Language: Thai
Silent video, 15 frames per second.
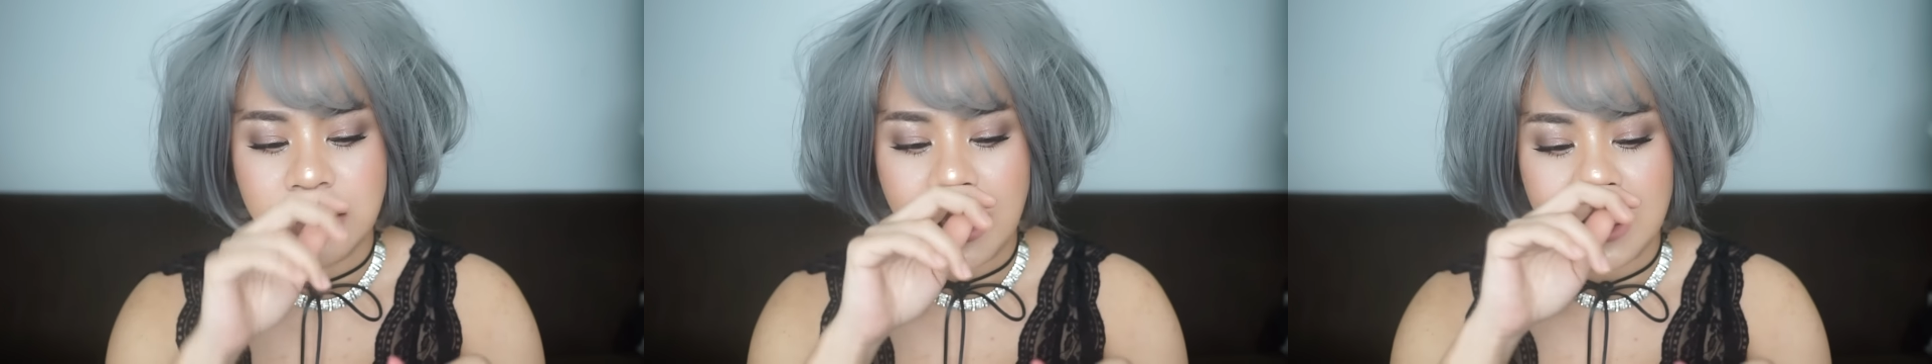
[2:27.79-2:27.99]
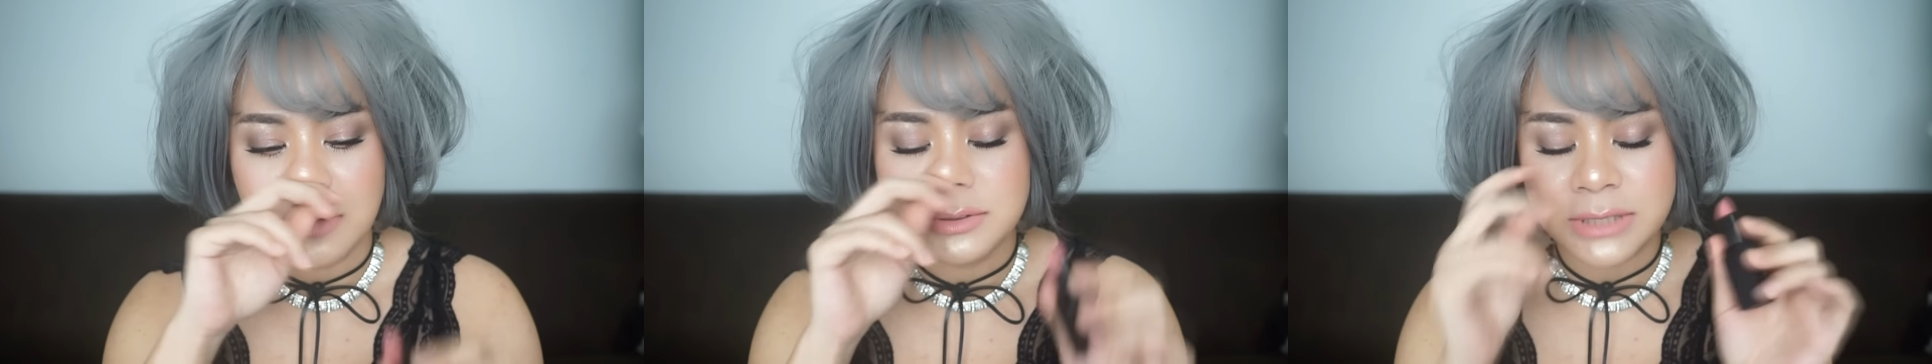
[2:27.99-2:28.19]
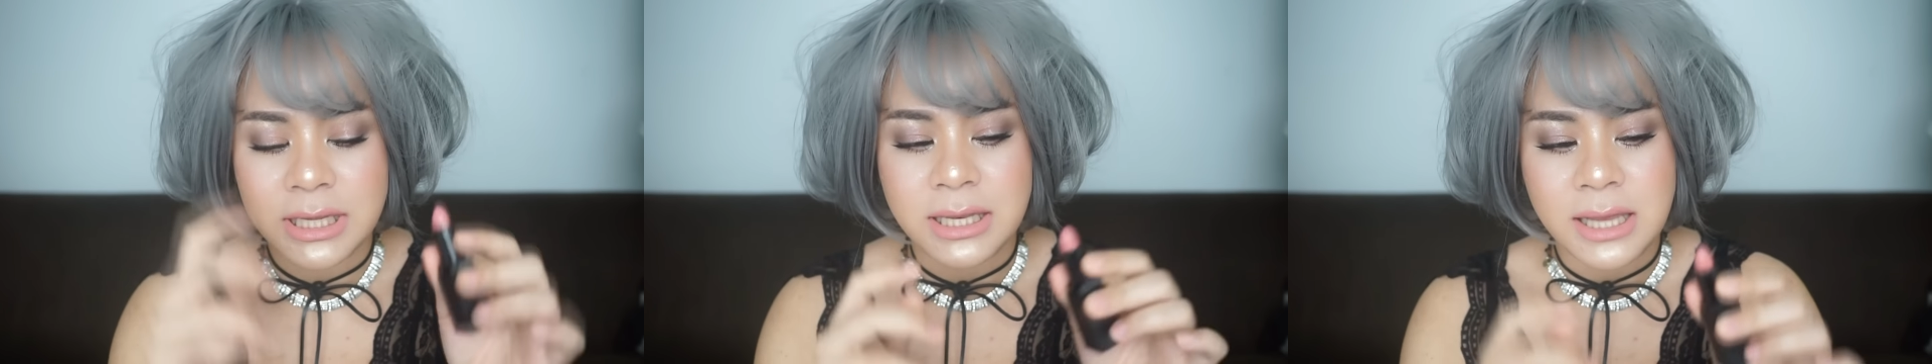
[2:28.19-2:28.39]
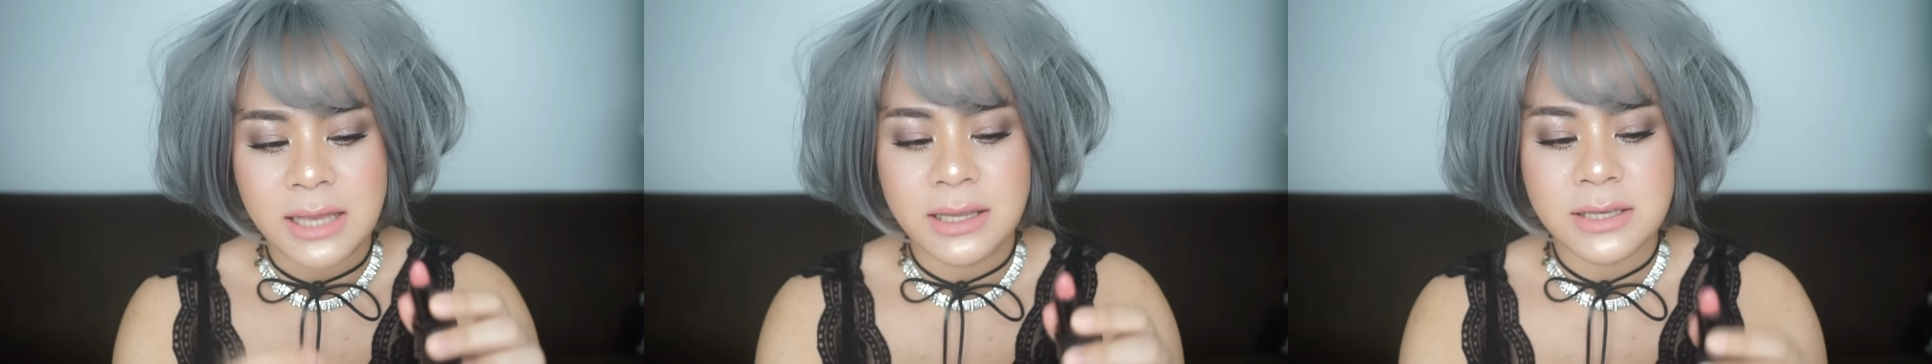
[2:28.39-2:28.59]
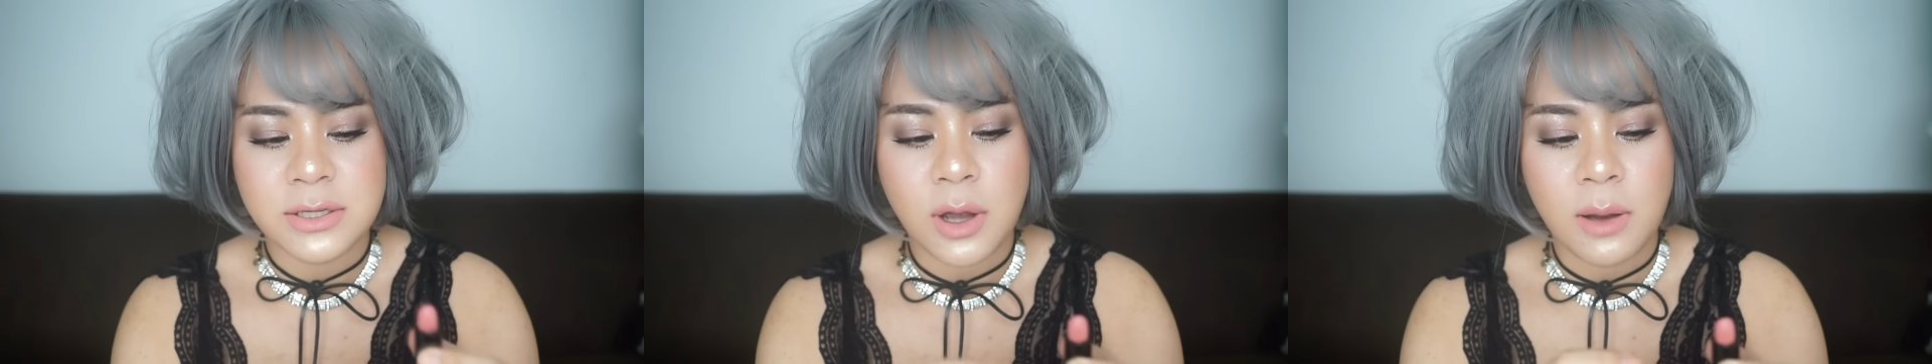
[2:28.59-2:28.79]
นะแล้วสีเนี้ย
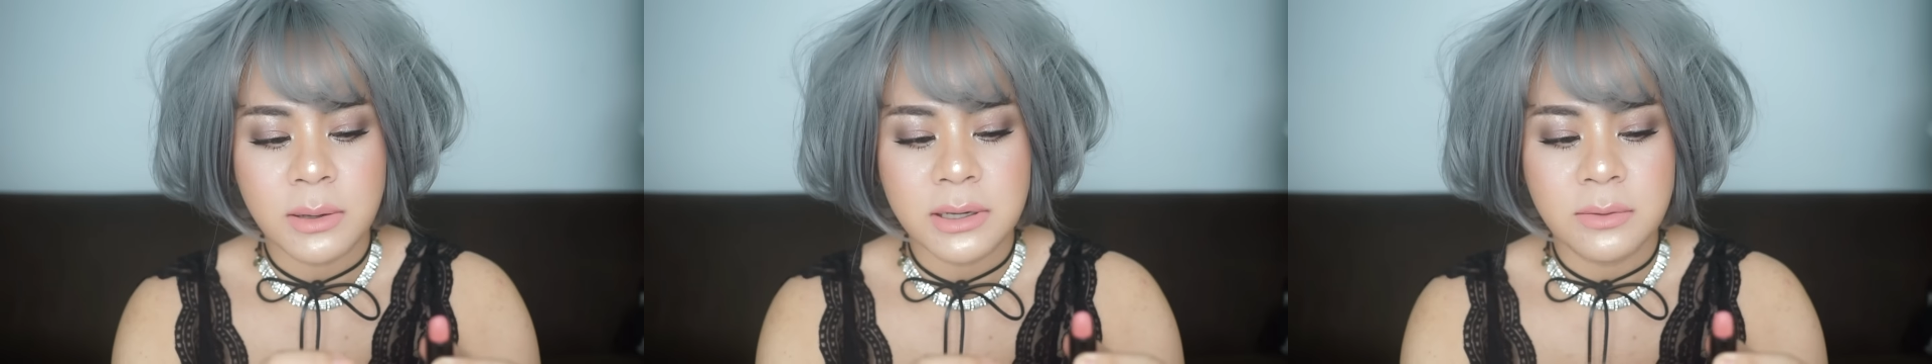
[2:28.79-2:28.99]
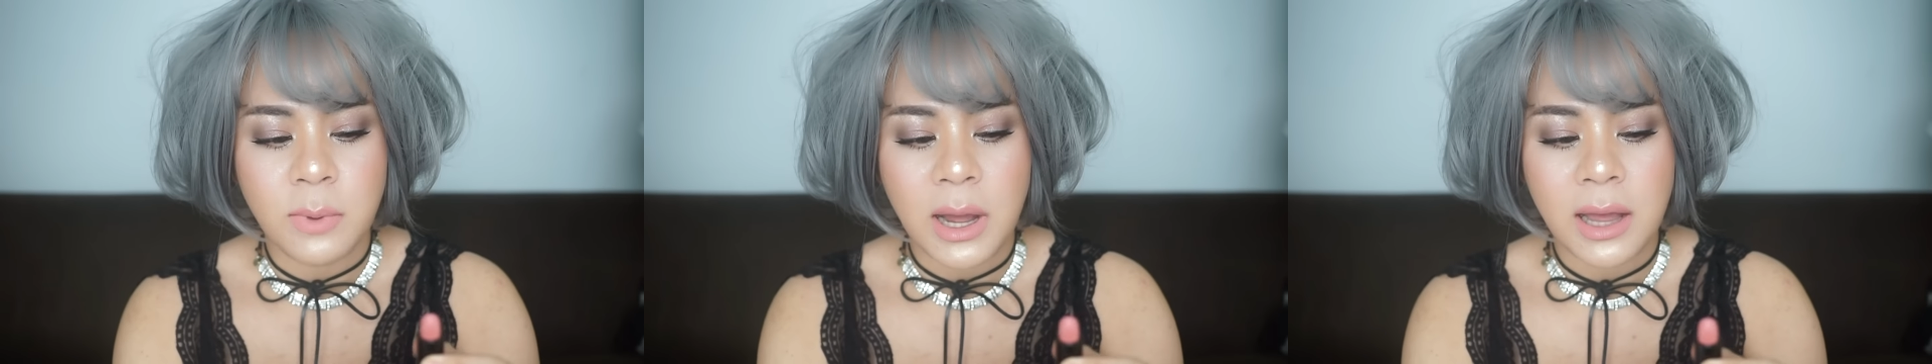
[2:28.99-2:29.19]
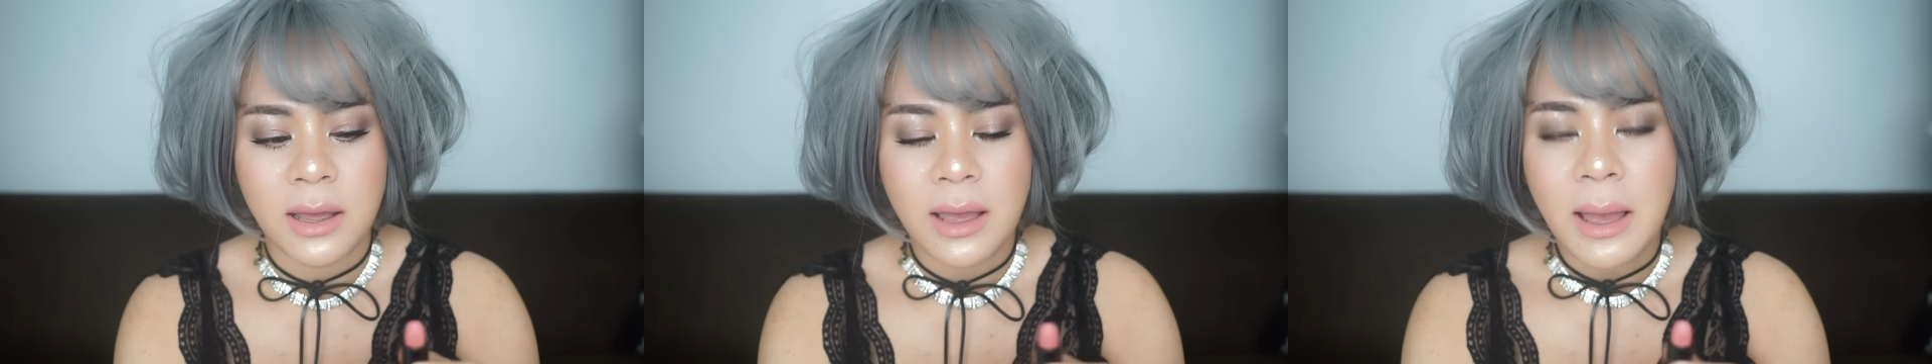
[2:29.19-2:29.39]
ที่ชอบคือว่า